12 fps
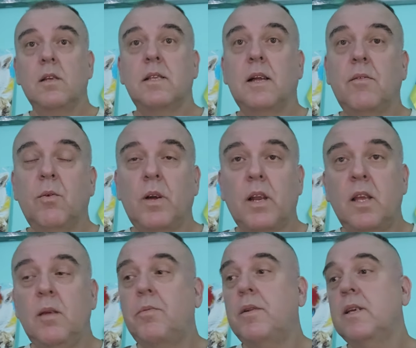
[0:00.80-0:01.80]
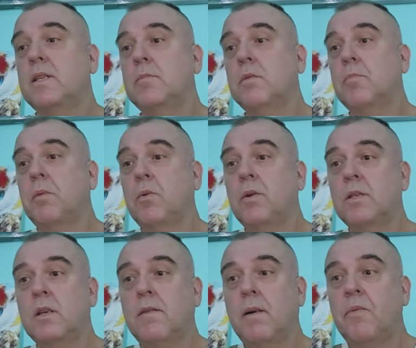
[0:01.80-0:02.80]
Слава Украине, привет всем от
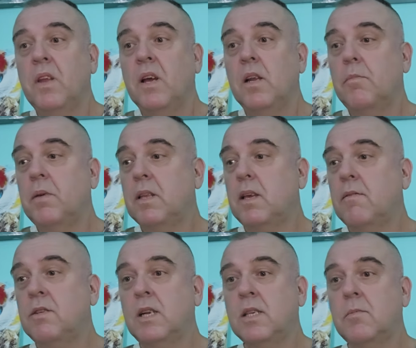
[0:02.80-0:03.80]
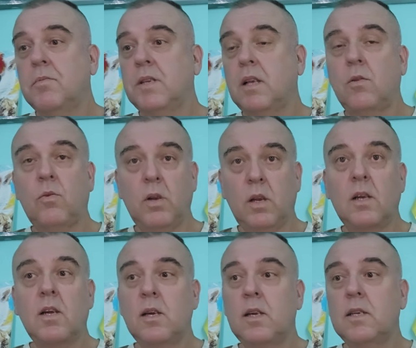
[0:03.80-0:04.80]
Полонского. Ребята, я вчера записал ролик
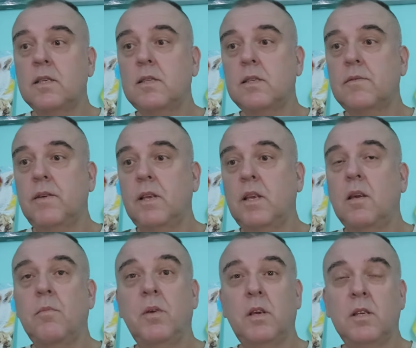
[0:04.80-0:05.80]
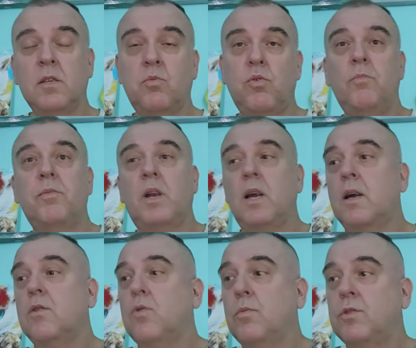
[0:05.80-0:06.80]
э, с сведениями из Бумберга о
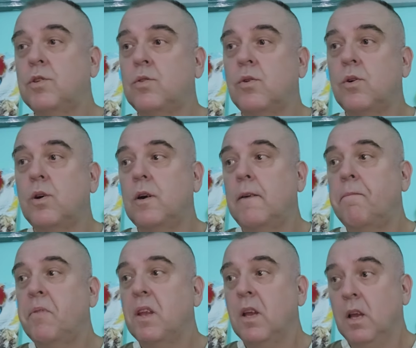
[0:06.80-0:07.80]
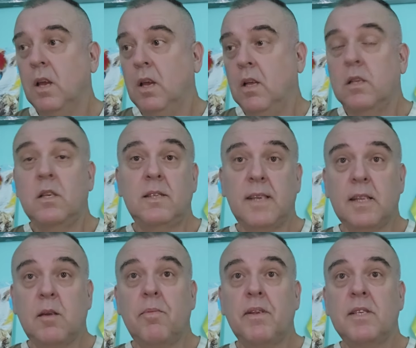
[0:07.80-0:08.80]
том, что на
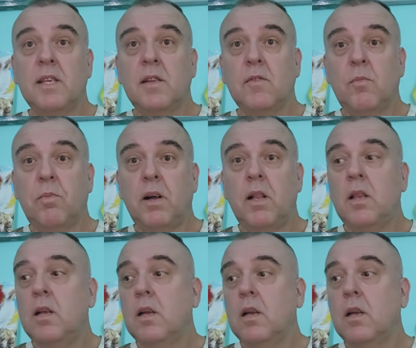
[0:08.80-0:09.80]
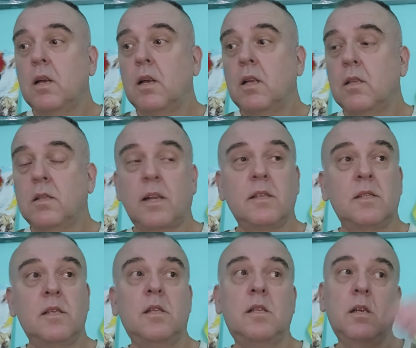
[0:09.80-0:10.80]
десятки процентов упал э,
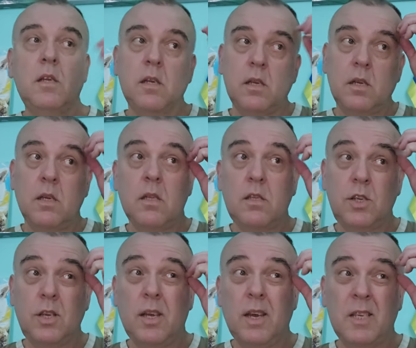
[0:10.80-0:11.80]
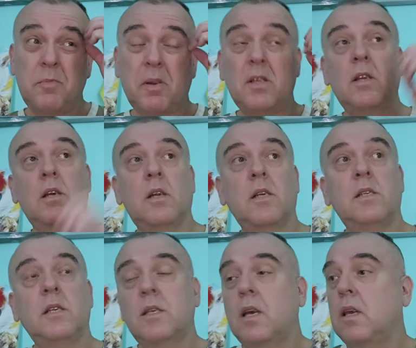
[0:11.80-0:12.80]
транзит, э, точнее экспорт
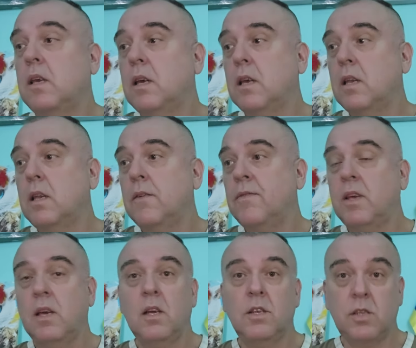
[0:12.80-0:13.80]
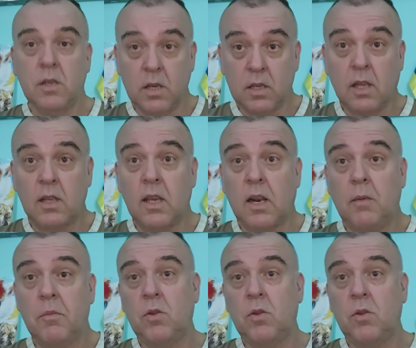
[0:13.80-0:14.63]
российской э, нефти э, танкерами.